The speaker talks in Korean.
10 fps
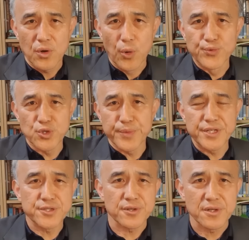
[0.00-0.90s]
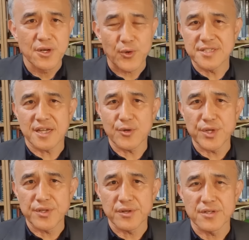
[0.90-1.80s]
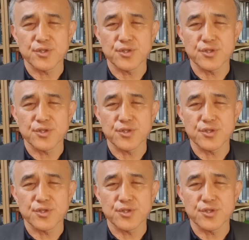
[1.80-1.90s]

오브저베이션 관찰하고 있는 거예요.